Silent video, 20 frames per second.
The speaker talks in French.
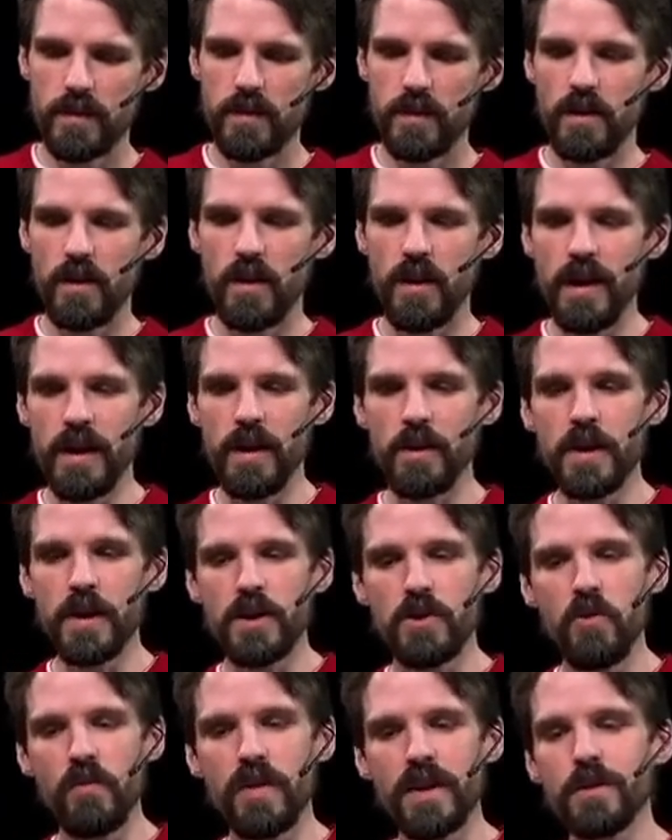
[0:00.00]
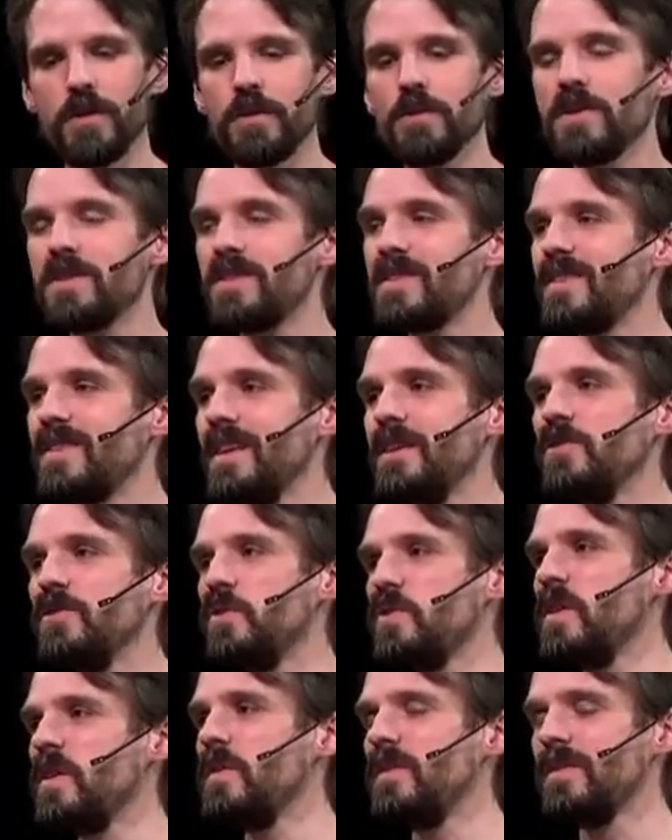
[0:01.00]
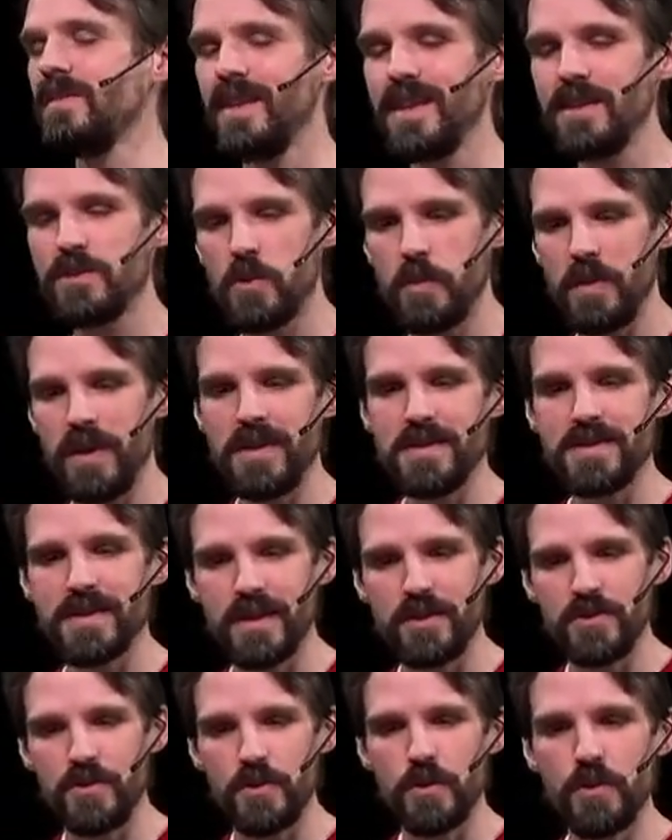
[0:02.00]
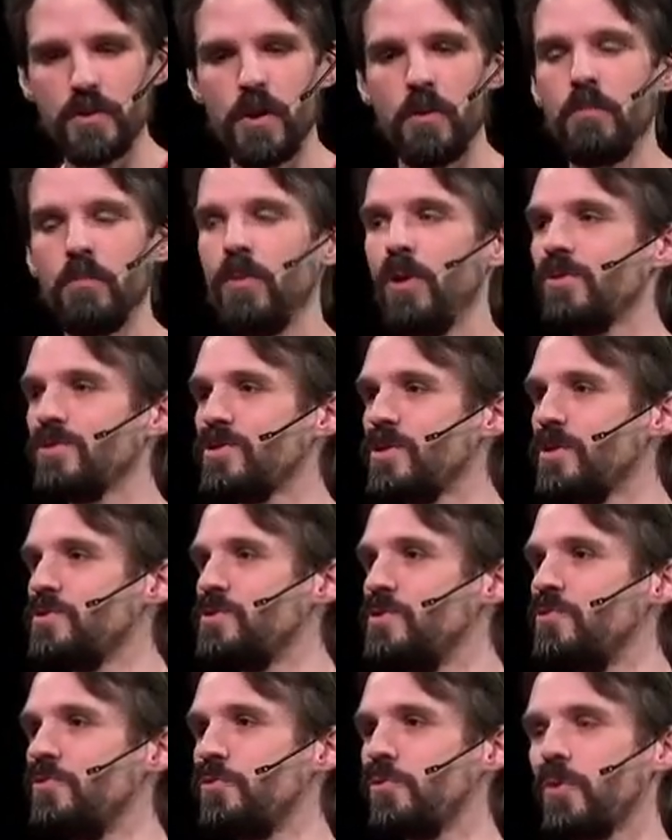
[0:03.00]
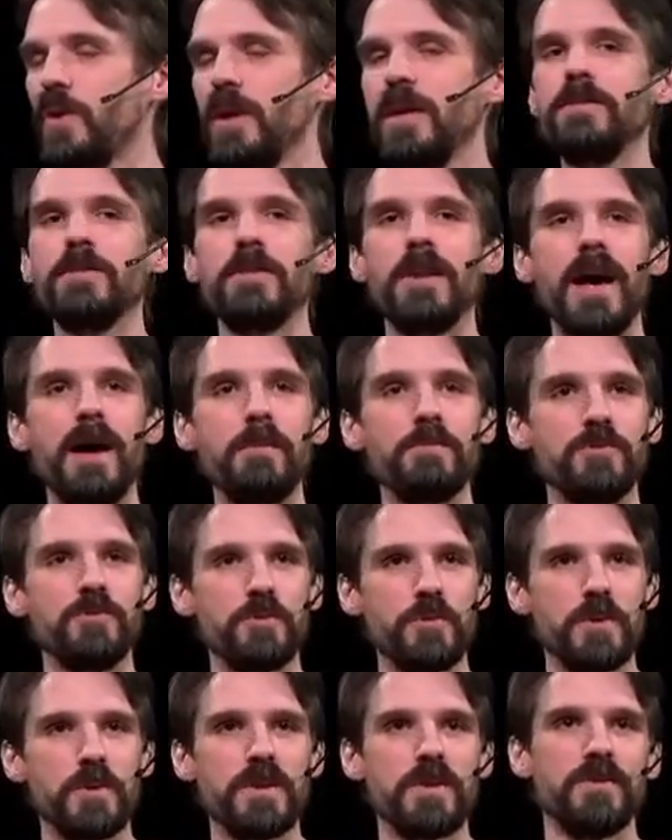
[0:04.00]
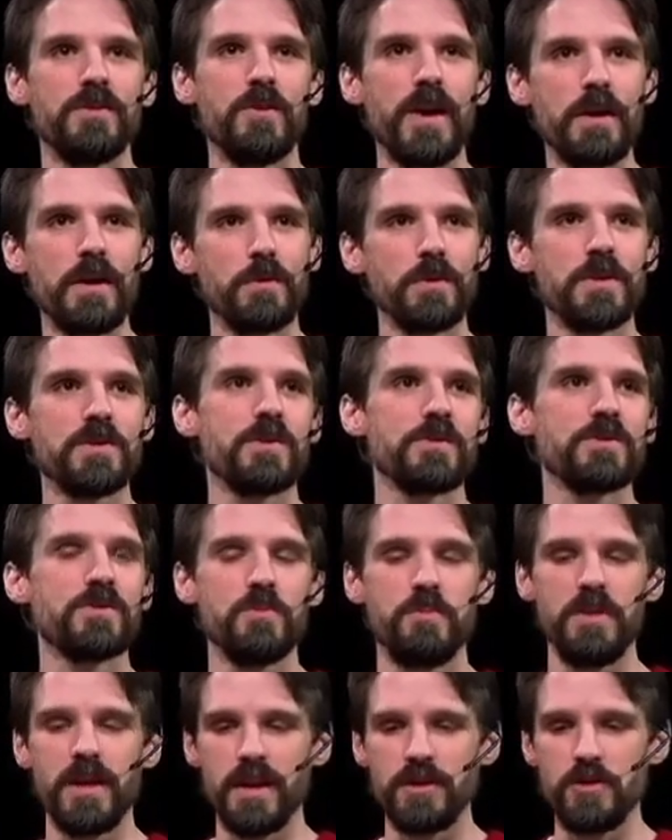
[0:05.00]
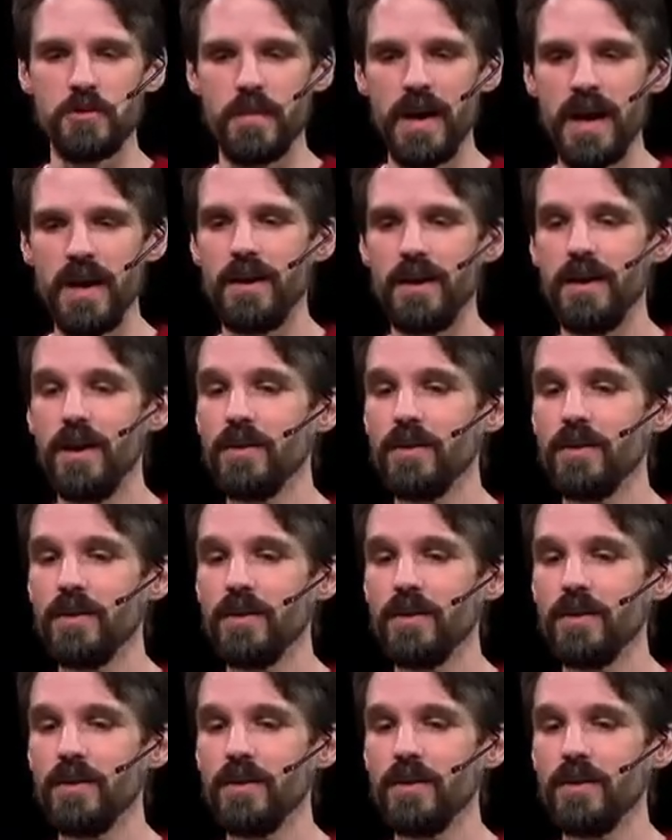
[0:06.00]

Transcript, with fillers: et on est convaincant que s'ils désobéissent à Dieu en mangeant du fruit de l'arbre de la connaissance du bien et du mal,